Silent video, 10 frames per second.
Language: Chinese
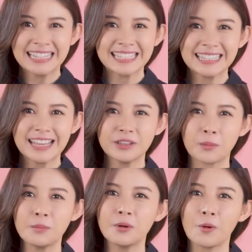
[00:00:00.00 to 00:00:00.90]
今天
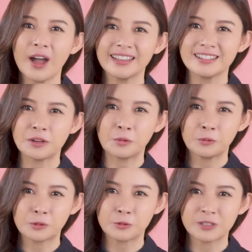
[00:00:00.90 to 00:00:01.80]
有梦幻的人
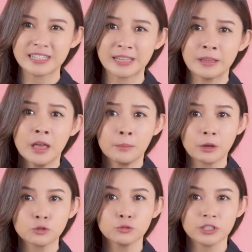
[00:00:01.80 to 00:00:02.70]
物出现，
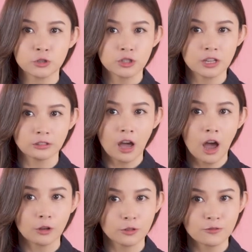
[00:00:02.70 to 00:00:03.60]
帮助你去找到
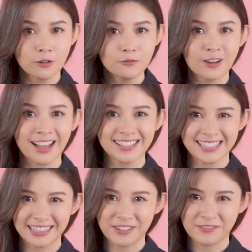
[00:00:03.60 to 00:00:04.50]
好的方法、
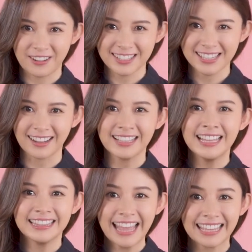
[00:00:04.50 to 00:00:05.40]
新的方向，
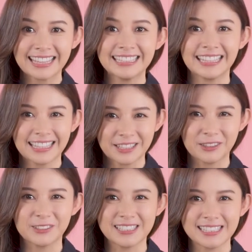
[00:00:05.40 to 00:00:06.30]
带给你更
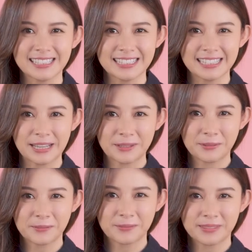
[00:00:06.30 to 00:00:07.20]
多的自信。
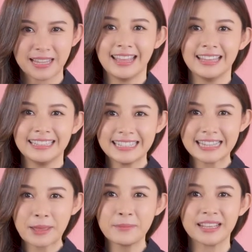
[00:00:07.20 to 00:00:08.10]
第
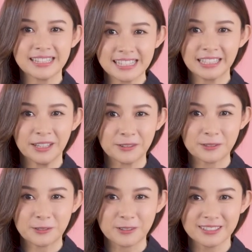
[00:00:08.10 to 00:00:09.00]
三名，金牛
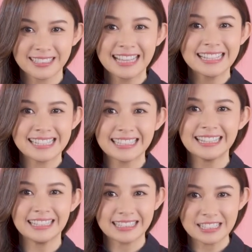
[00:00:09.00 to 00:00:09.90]
座。今
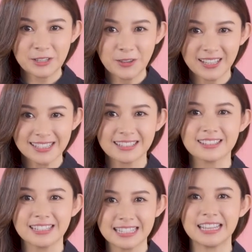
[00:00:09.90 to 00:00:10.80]
天你的幸运色
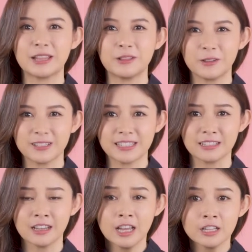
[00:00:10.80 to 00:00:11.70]
是浅绿
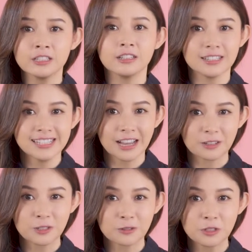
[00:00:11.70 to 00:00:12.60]
色，适合
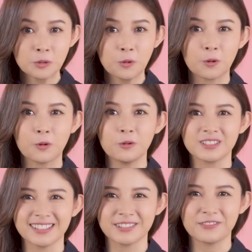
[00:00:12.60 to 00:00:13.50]
享受生活或
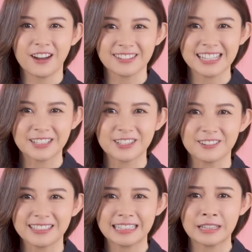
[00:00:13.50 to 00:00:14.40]
者是放轻
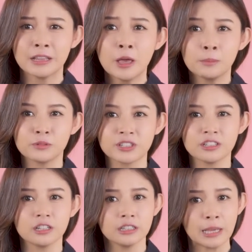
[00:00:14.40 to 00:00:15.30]
松一点，不
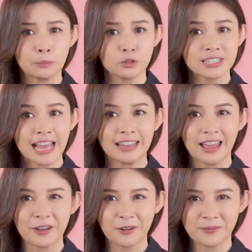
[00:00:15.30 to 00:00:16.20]
适合停不下
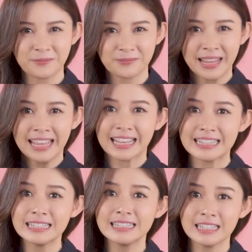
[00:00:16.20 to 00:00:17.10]
来哦。
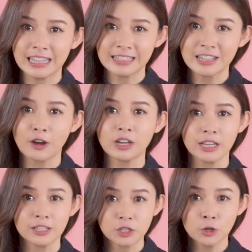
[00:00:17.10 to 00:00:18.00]
给自己营造
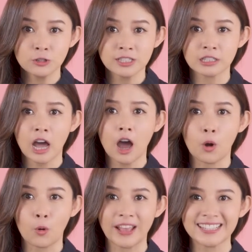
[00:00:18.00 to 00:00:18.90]
可以休息的
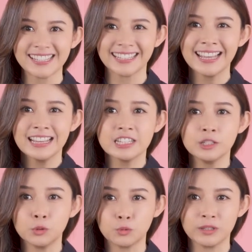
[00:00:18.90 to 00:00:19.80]
好环境
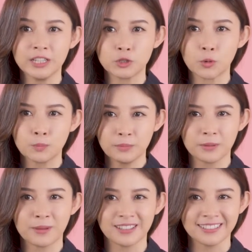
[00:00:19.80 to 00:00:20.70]
是努力中
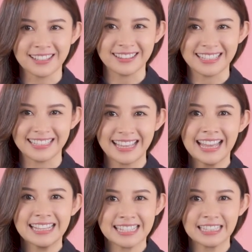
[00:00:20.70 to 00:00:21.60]
必备的能力。
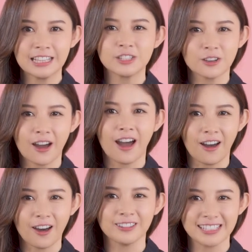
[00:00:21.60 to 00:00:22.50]
今天就要好
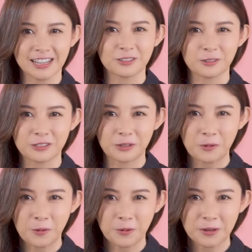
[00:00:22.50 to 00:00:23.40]
好的享受
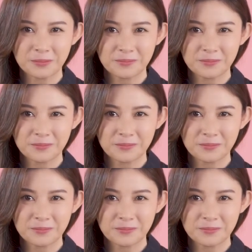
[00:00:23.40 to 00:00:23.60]
生活。